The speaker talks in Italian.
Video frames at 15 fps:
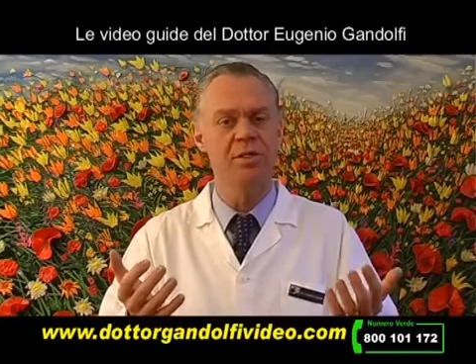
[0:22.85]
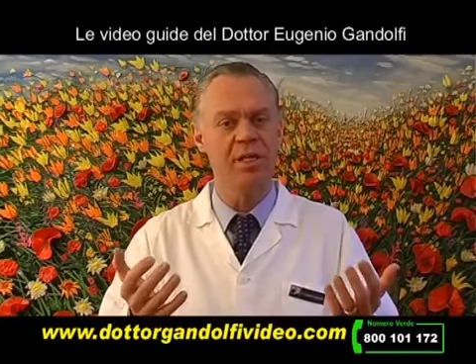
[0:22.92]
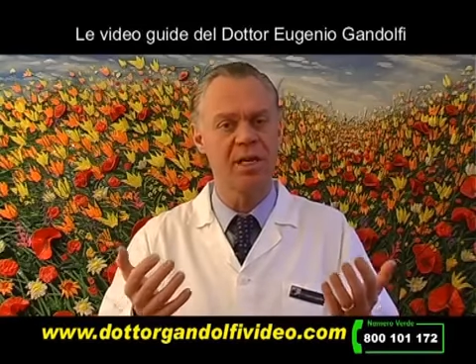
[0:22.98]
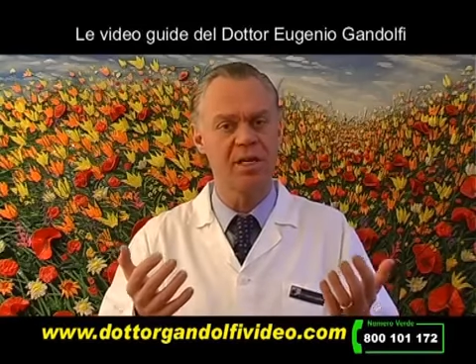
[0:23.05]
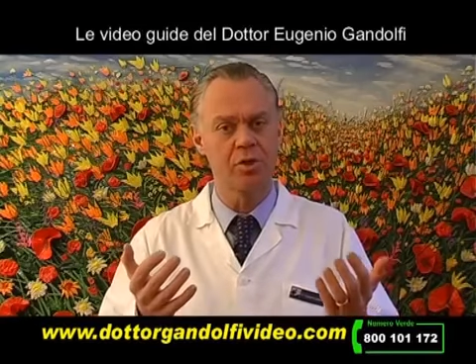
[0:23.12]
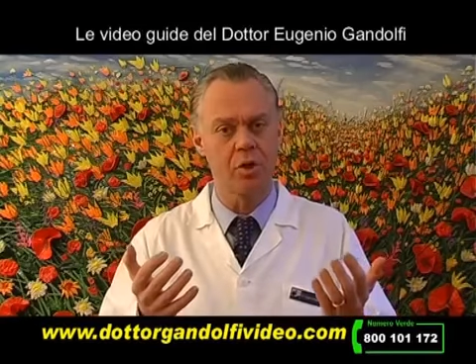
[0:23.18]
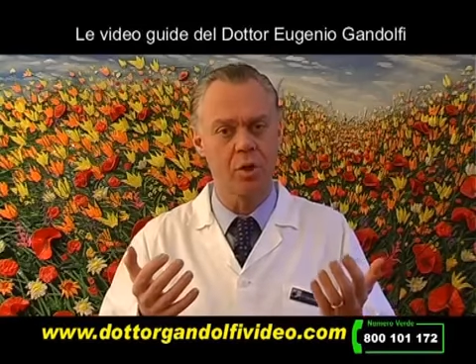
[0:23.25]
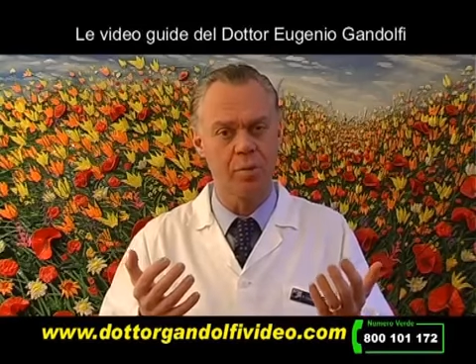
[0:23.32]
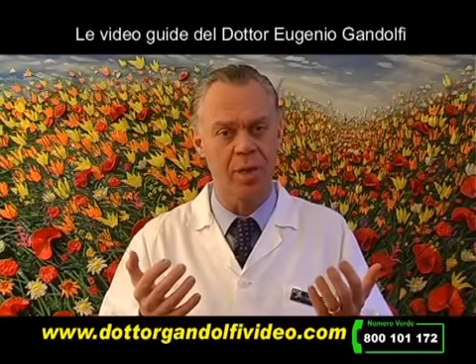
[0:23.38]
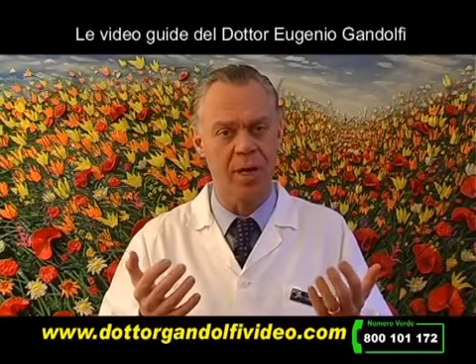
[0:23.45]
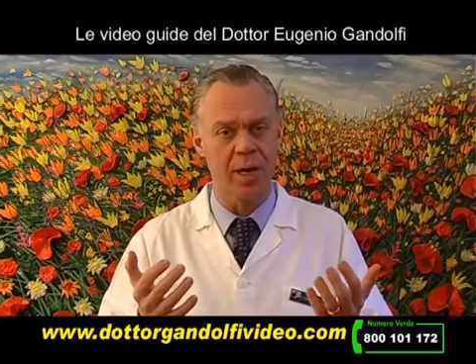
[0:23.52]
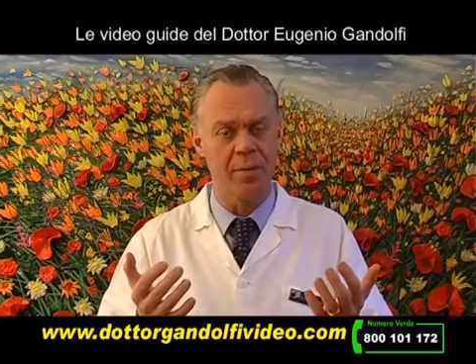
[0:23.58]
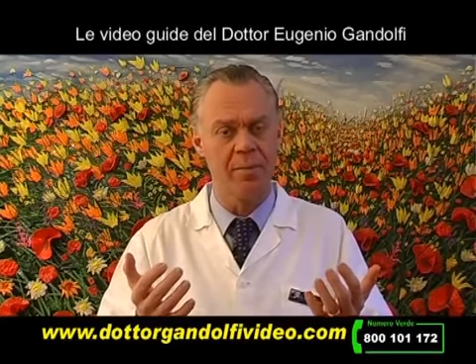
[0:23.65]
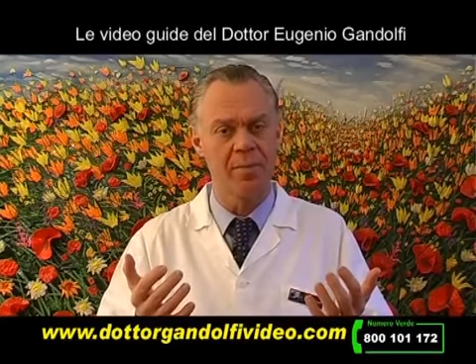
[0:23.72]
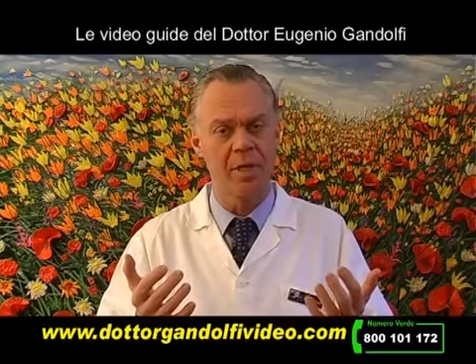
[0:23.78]
si
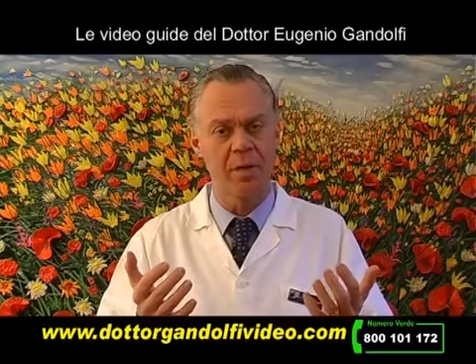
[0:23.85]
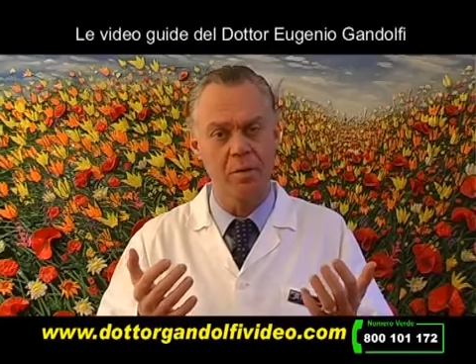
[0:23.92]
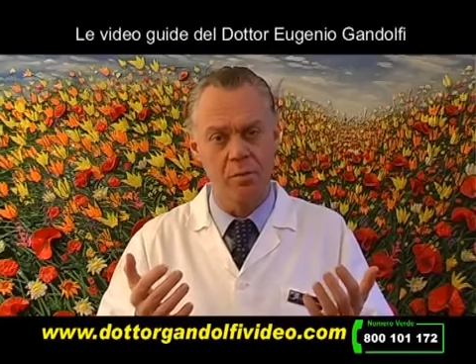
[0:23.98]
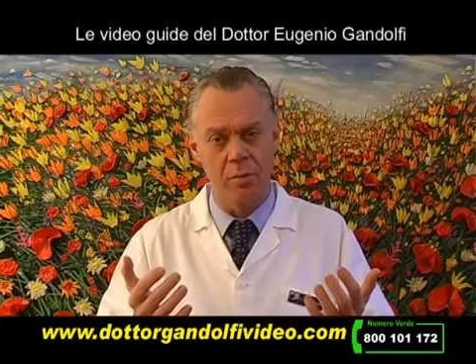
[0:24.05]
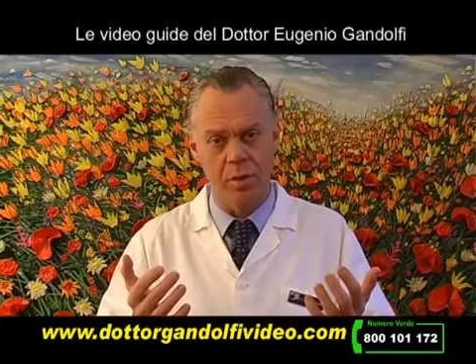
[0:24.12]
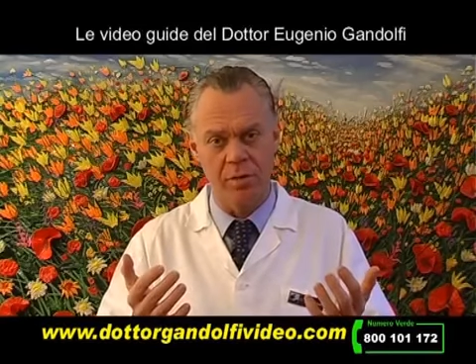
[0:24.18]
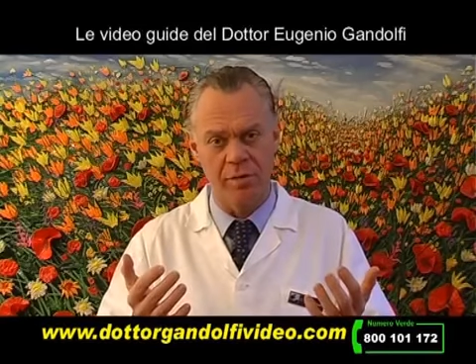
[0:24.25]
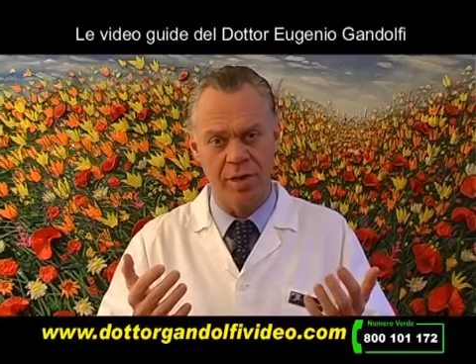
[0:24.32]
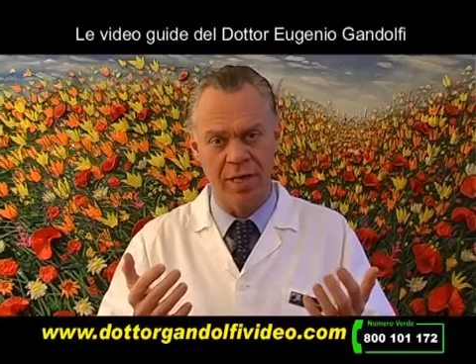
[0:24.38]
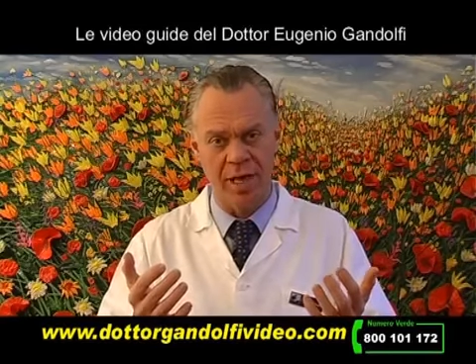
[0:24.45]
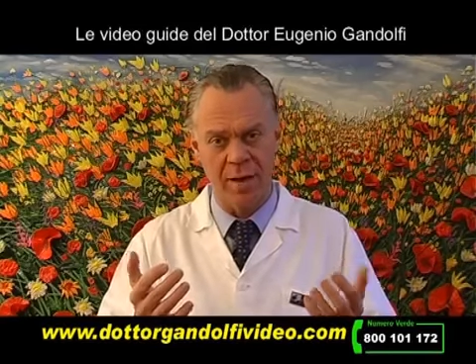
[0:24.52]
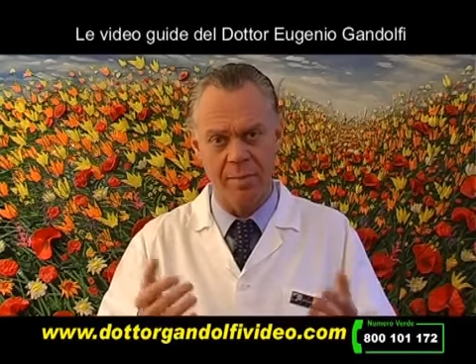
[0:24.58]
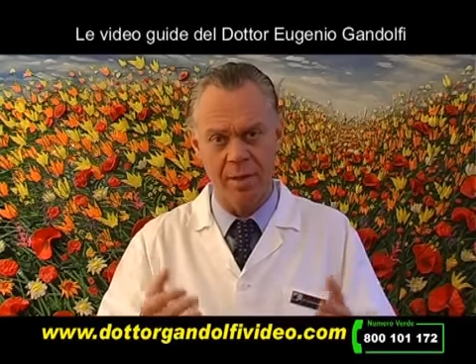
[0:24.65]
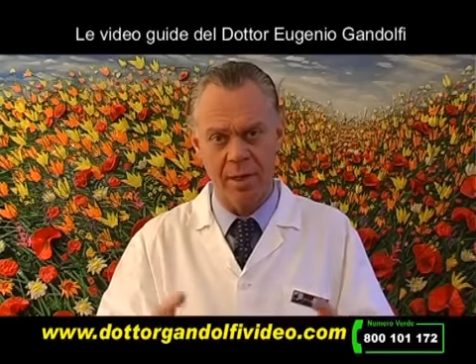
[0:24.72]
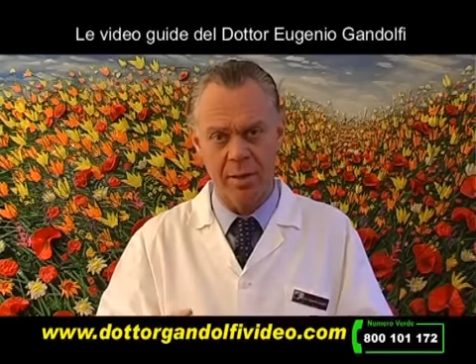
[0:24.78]
riassorbirà in un modo
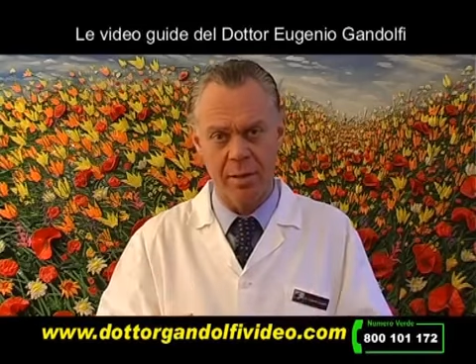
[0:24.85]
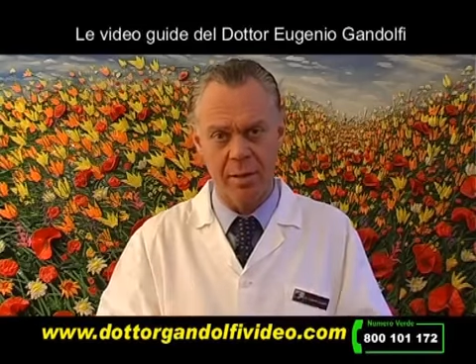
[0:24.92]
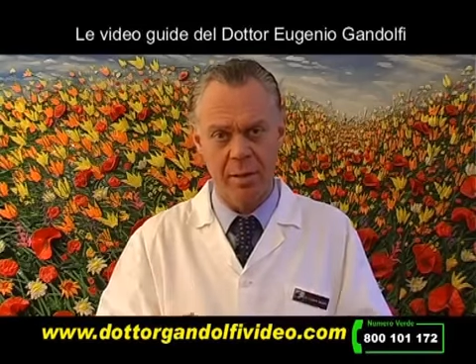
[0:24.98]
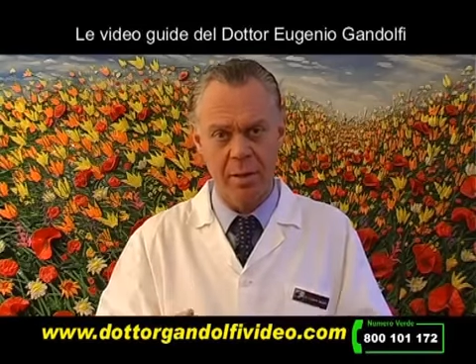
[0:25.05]
variabile.